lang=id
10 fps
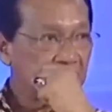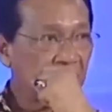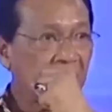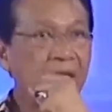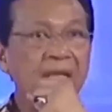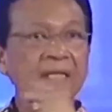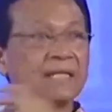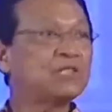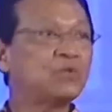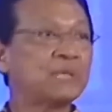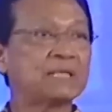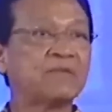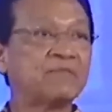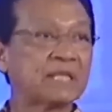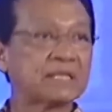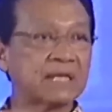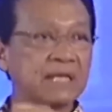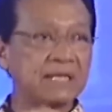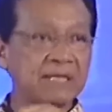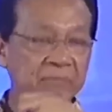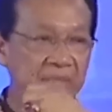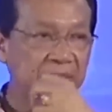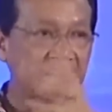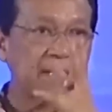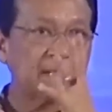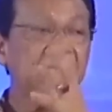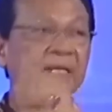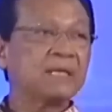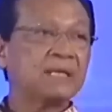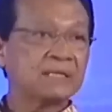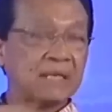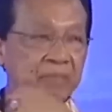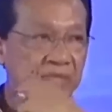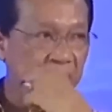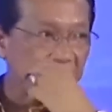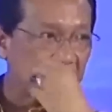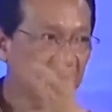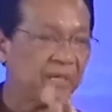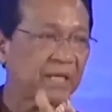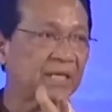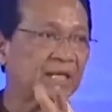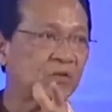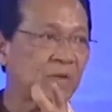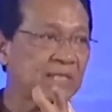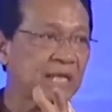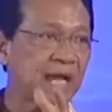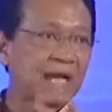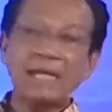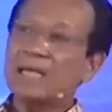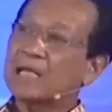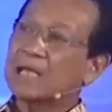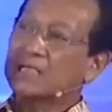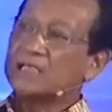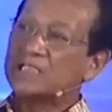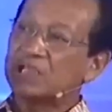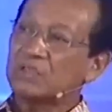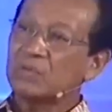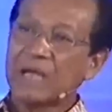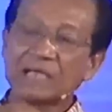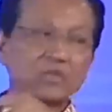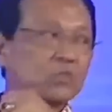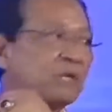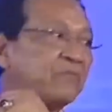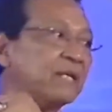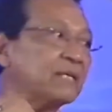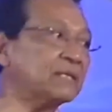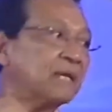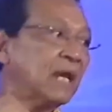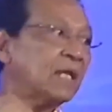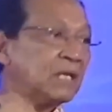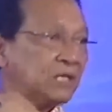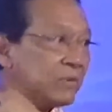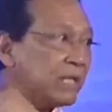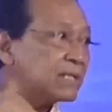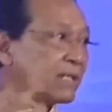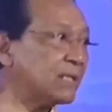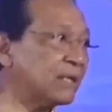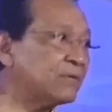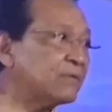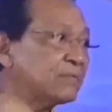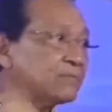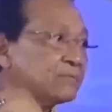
ya ini subjektivitas saya yang penting kita bisa bagi-bagi kekuasaan karena di situ ada sumber finansial. Itu yang saya takut.